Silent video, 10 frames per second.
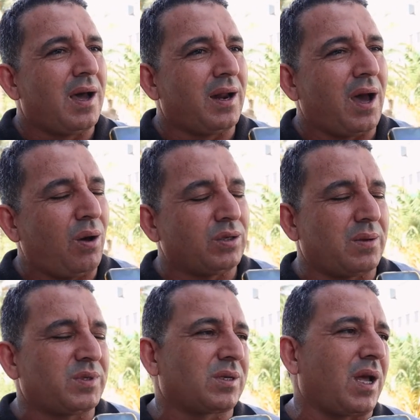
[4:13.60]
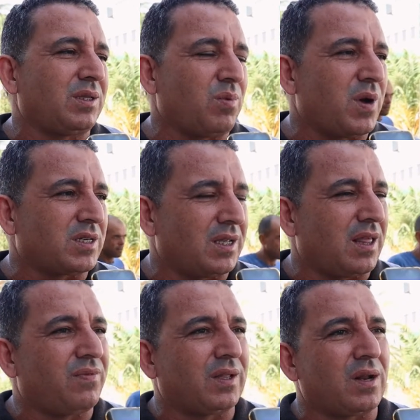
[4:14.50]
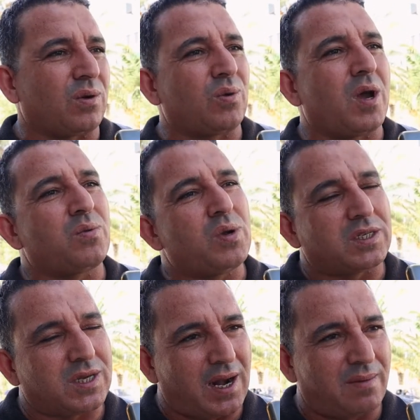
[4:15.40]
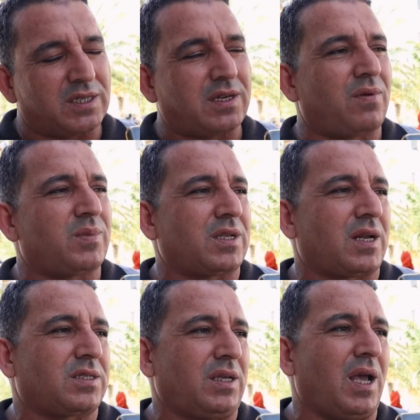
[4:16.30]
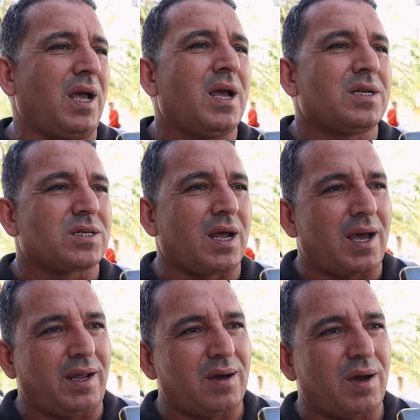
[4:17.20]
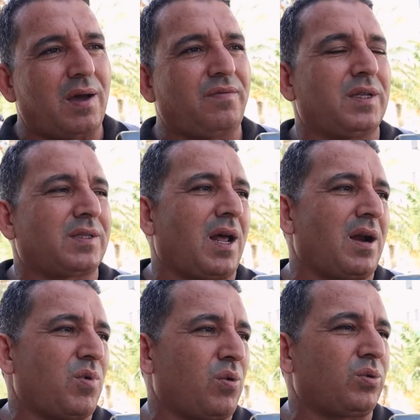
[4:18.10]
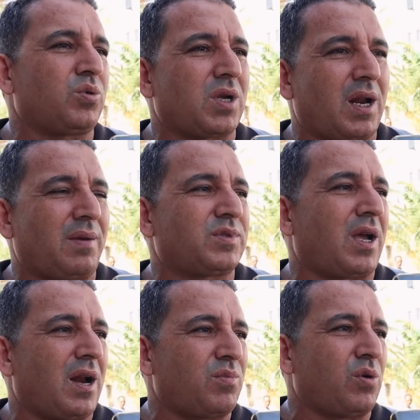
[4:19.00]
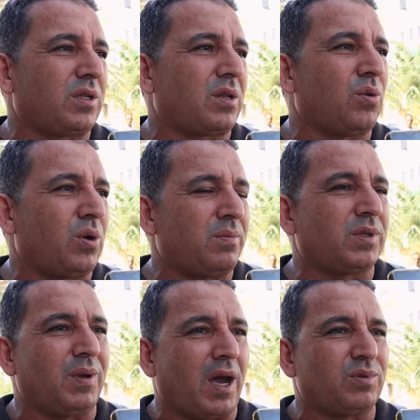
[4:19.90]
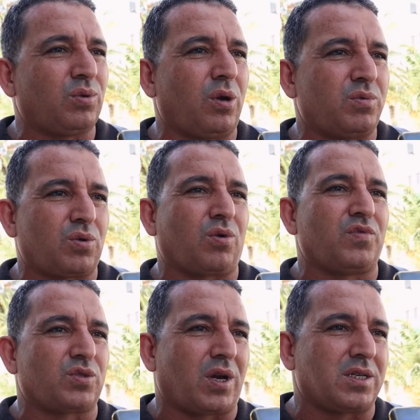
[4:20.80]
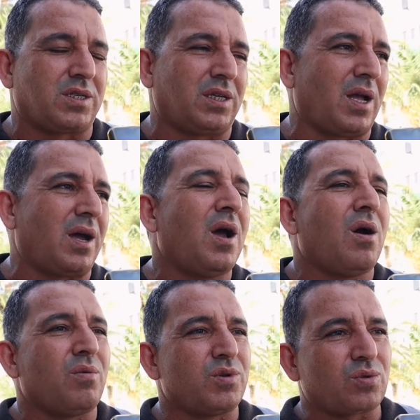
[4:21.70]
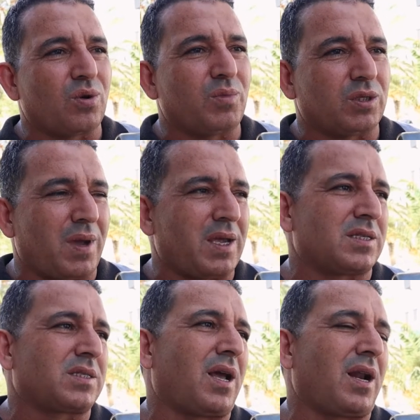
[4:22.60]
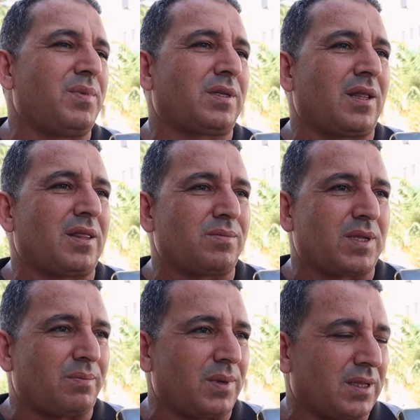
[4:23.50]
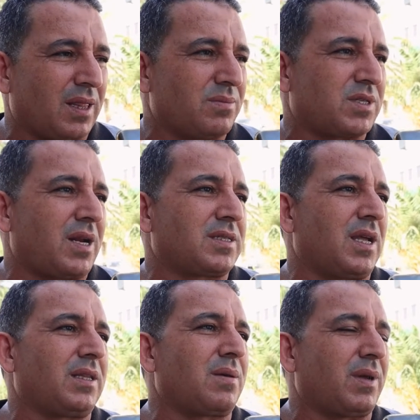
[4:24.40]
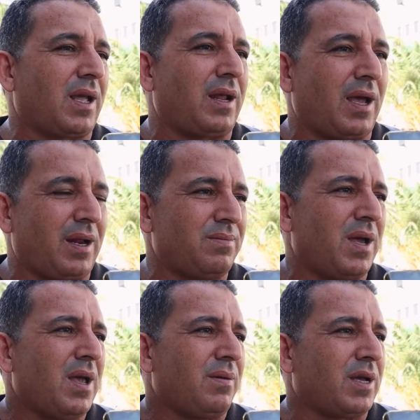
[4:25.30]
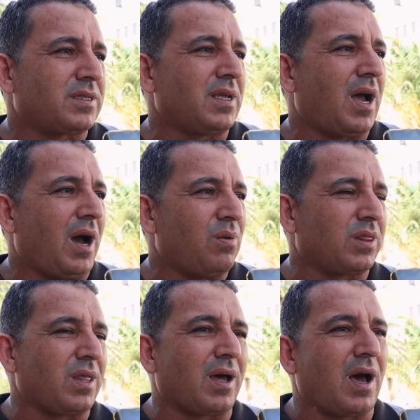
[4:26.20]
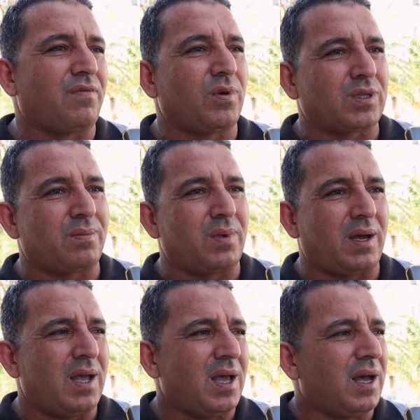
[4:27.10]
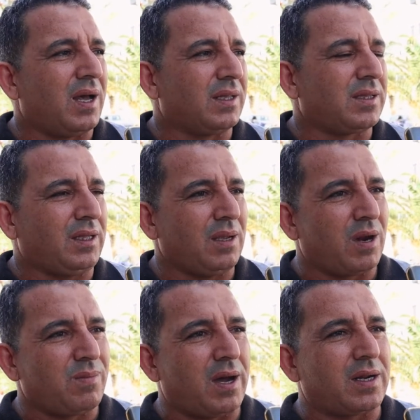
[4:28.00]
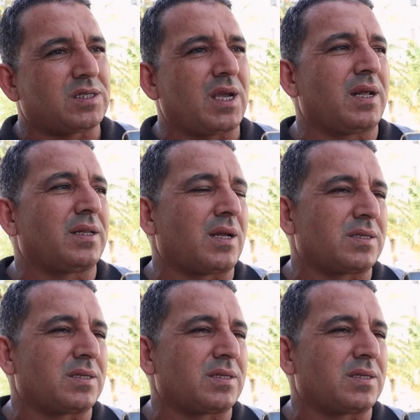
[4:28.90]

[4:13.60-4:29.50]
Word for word: العهدة باش تقدموا برشا إضافات للقروان وهي ان شاء الله ماشي في المسار الصحيح ان شاء الله احنا في اطار المولد وان شاء الله ان شاء الله المولد الدولي بطبيعة الدولي باش يكون في صورة جديدة يكون متميز ان شاء الله بتنظيم تم تنظيم جلسات كما تاع العلم مع السياحه والثقافه وتم آه، تدعيم المهرجان